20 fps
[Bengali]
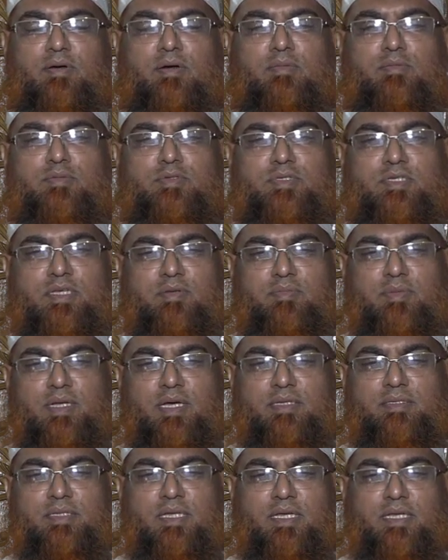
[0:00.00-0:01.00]
অমুসলিম
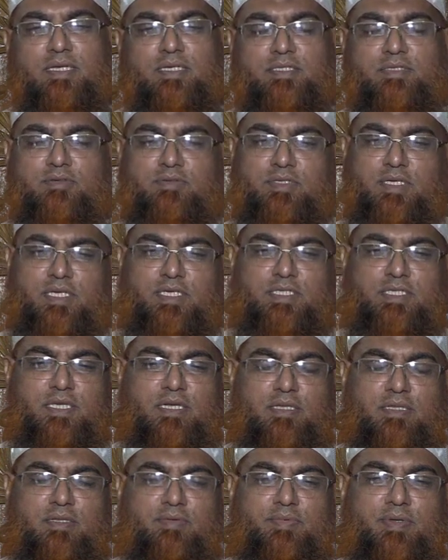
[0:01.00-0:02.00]
ডাক্তারের কাছেও চিকিৎসা
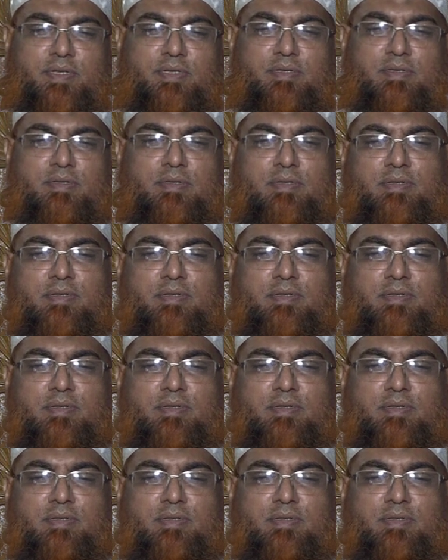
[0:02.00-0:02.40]
নিতে পারেন